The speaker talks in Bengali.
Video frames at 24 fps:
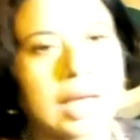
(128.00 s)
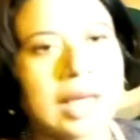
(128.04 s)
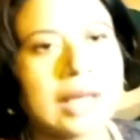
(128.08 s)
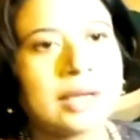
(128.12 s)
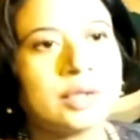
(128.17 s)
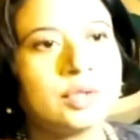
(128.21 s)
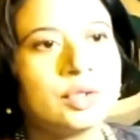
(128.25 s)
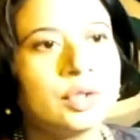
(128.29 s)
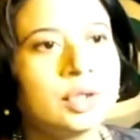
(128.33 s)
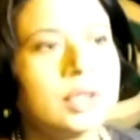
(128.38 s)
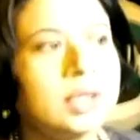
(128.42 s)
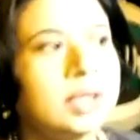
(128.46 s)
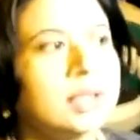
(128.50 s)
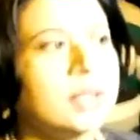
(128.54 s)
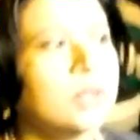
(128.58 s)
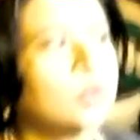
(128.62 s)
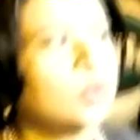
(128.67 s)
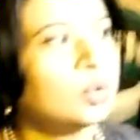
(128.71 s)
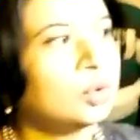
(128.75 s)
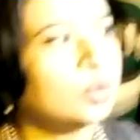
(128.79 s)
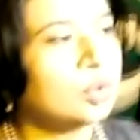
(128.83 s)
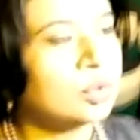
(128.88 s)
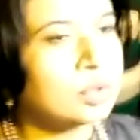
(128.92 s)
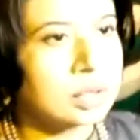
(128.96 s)
অ্যাকচুয়ালি
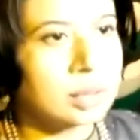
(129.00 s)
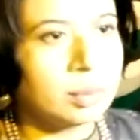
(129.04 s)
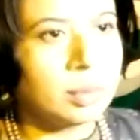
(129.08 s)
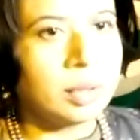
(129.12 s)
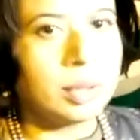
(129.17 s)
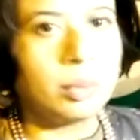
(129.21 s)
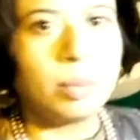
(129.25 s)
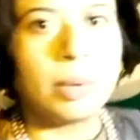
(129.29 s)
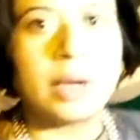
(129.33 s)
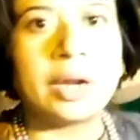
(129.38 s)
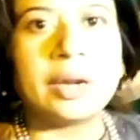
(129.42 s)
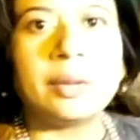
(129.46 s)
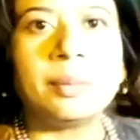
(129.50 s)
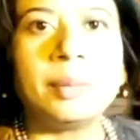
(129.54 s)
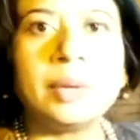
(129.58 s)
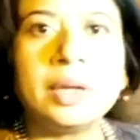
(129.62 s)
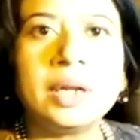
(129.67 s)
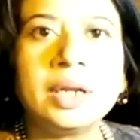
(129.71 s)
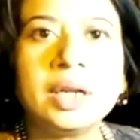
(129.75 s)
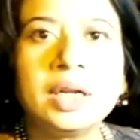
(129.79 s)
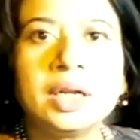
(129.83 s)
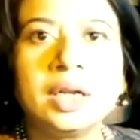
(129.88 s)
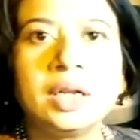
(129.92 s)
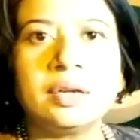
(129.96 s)
এতো তো সব
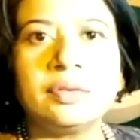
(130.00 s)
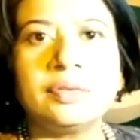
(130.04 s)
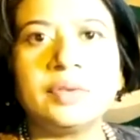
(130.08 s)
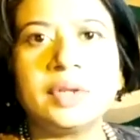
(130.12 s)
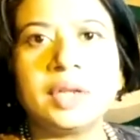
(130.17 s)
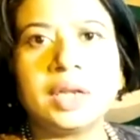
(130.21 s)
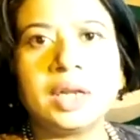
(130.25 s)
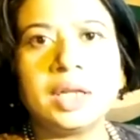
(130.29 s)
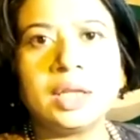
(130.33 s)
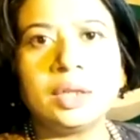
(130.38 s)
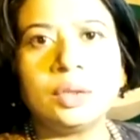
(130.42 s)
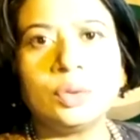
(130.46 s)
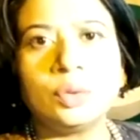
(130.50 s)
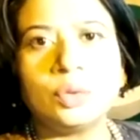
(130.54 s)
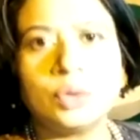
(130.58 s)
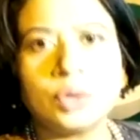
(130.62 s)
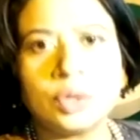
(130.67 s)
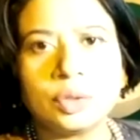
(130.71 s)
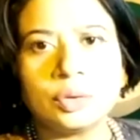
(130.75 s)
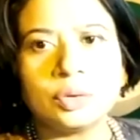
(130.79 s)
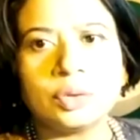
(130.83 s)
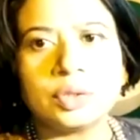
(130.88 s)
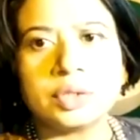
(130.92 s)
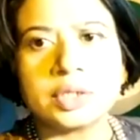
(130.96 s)
ডিপার্টমেন্টের ডাব টেলিং
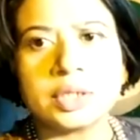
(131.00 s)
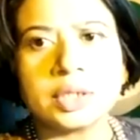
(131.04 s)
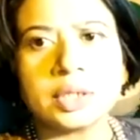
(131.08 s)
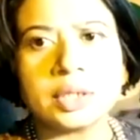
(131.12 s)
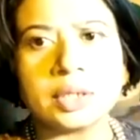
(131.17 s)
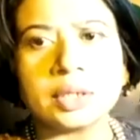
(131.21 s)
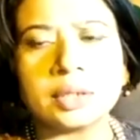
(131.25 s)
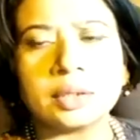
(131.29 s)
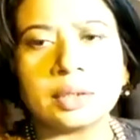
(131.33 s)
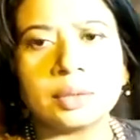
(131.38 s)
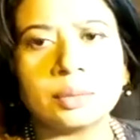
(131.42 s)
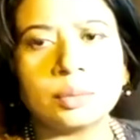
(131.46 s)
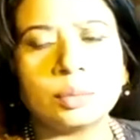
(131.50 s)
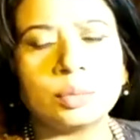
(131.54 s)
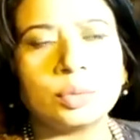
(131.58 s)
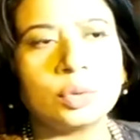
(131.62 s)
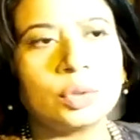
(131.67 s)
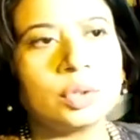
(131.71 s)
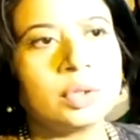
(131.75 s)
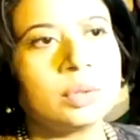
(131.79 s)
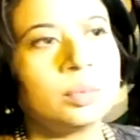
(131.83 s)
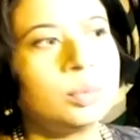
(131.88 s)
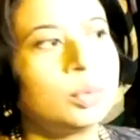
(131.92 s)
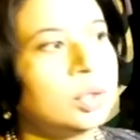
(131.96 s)
করে হয়েছে
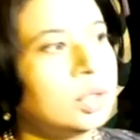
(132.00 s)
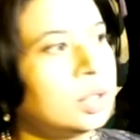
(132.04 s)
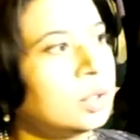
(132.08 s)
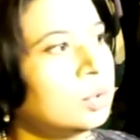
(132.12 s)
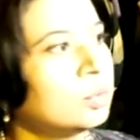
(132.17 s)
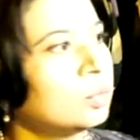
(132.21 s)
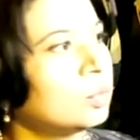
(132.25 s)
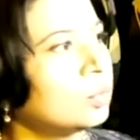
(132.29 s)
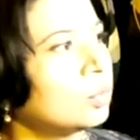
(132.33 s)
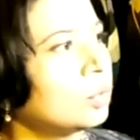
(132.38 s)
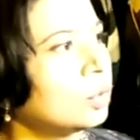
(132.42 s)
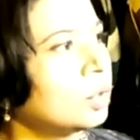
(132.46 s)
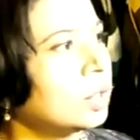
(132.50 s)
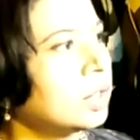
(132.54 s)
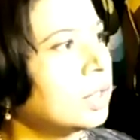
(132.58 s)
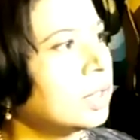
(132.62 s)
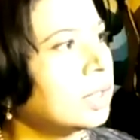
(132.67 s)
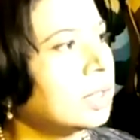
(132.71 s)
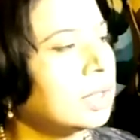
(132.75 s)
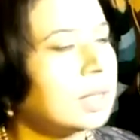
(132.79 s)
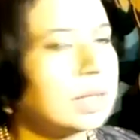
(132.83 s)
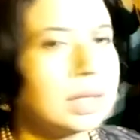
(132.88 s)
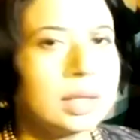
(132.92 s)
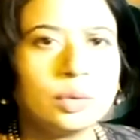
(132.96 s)
মোটামুটি দু কোটি
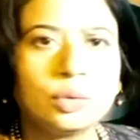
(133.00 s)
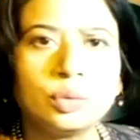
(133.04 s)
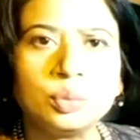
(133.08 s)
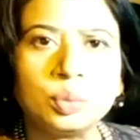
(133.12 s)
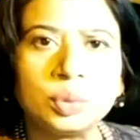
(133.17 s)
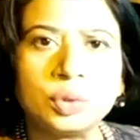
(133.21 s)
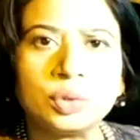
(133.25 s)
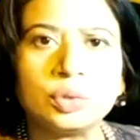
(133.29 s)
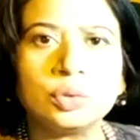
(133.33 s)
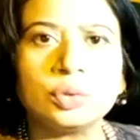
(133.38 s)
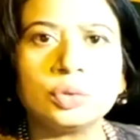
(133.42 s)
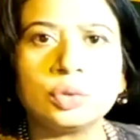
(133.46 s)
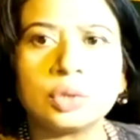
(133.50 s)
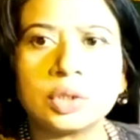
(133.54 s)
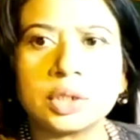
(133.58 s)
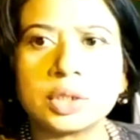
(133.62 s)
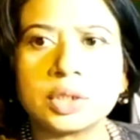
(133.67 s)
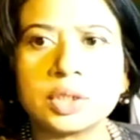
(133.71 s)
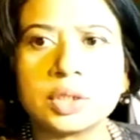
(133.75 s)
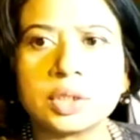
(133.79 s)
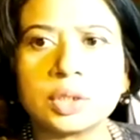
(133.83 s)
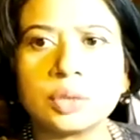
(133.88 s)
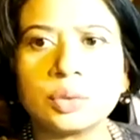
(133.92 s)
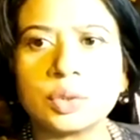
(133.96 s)
টাকা এখন পর্যন্ত
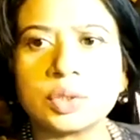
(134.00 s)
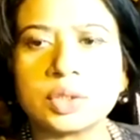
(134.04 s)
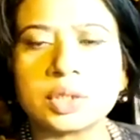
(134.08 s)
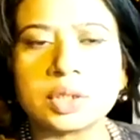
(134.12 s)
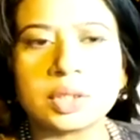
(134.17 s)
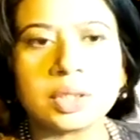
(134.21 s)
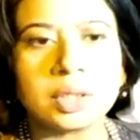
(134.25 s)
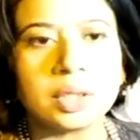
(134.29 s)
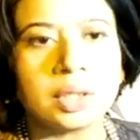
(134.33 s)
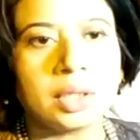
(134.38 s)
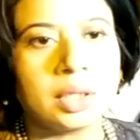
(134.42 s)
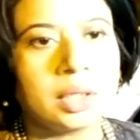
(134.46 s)
খরচা হয়েছে